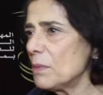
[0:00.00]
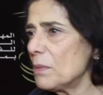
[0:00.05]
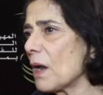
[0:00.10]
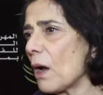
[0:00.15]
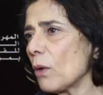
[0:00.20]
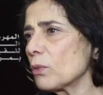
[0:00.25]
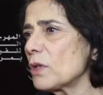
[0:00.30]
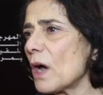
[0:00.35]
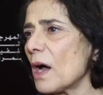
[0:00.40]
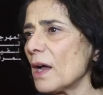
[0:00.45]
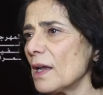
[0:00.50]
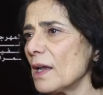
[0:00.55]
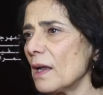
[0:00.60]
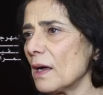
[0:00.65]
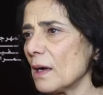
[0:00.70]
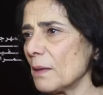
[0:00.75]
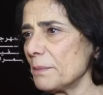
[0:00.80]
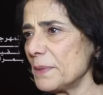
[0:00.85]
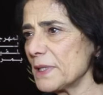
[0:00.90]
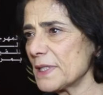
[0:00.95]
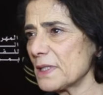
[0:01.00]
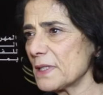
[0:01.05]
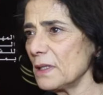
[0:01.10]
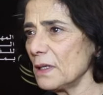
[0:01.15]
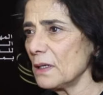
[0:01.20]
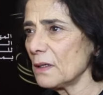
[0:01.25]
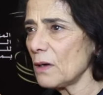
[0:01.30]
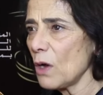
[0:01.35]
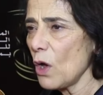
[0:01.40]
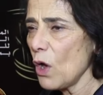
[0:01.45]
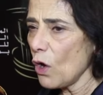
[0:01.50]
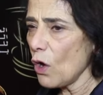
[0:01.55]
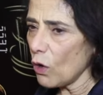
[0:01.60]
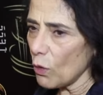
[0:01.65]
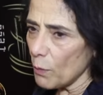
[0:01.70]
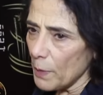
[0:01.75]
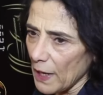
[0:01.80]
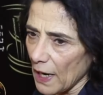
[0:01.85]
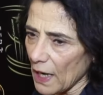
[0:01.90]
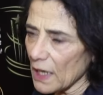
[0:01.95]
بالاوضاع اللي عم بتصير
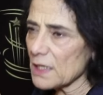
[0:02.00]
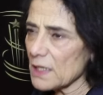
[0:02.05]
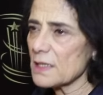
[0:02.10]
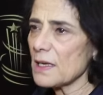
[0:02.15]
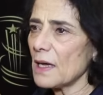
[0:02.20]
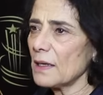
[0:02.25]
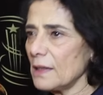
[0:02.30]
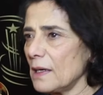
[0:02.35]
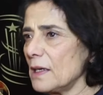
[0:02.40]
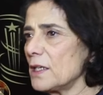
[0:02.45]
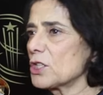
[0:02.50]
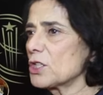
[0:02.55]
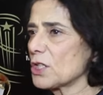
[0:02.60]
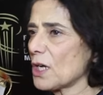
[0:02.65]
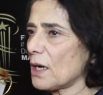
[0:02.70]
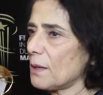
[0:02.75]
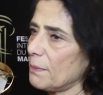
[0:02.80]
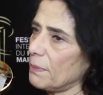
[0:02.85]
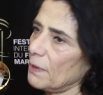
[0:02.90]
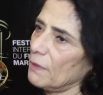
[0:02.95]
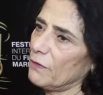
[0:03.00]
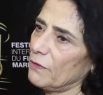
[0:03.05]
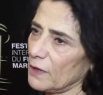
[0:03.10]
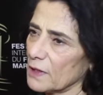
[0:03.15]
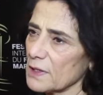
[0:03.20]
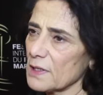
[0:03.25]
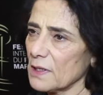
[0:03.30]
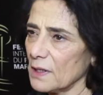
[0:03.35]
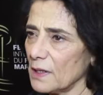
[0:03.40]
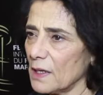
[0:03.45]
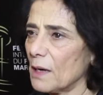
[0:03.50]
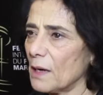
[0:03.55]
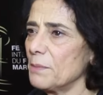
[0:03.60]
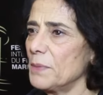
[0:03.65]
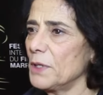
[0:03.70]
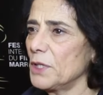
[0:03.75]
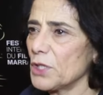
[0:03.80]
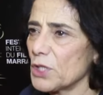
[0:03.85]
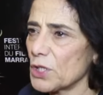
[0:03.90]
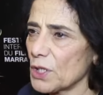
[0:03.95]
وبالاحزان اللي الشعب الفلسطيني عم
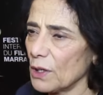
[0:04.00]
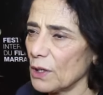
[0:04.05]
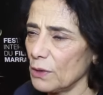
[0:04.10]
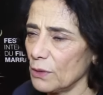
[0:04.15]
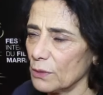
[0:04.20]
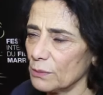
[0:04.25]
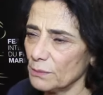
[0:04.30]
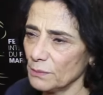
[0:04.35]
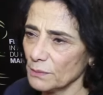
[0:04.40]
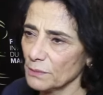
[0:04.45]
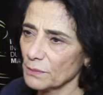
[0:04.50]
بيعيشها اليوم